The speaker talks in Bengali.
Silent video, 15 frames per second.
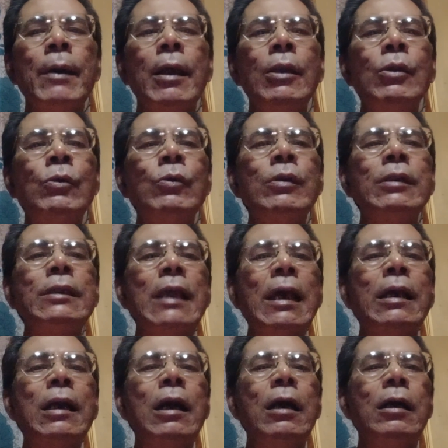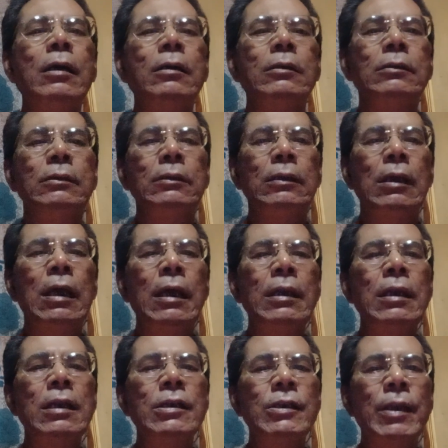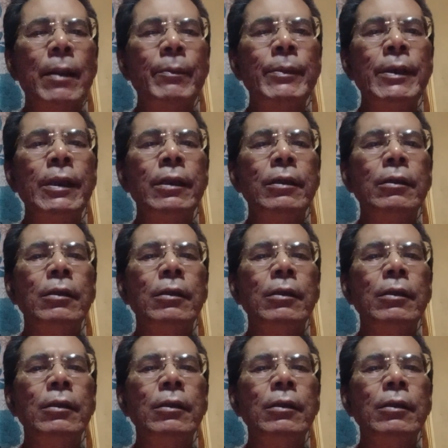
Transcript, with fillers: ভালো করে দেখা আয়নার সামনে